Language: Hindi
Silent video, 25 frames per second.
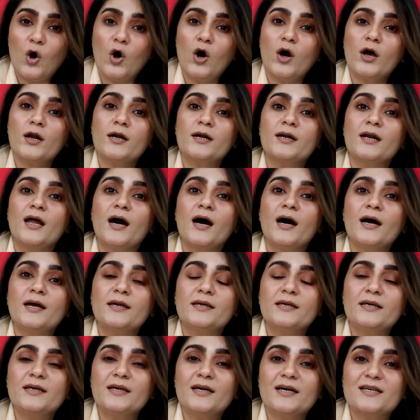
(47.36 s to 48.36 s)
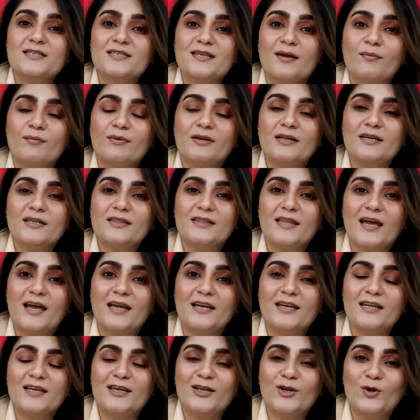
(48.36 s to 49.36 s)
और ना ही असम्बली
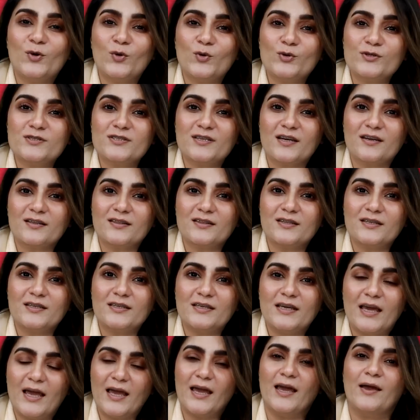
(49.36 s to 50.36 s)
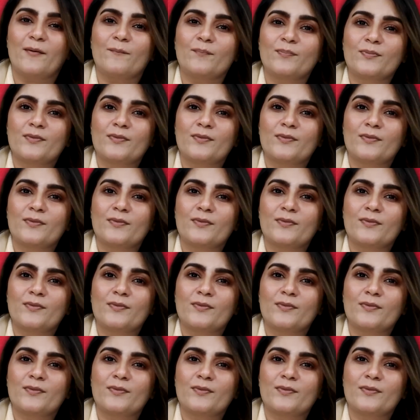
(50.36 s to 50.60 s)
तहलील हो सकती है